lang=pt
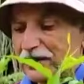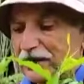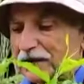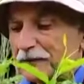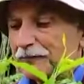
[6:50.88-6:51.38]
ó.
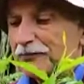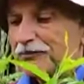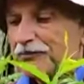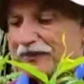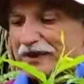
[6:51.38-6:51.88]

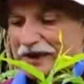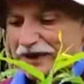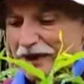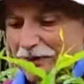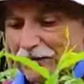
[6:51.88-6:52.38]
E
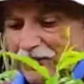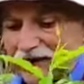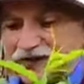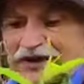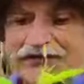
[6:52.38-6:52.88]
não por
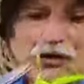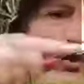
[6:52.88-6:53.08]
esse tava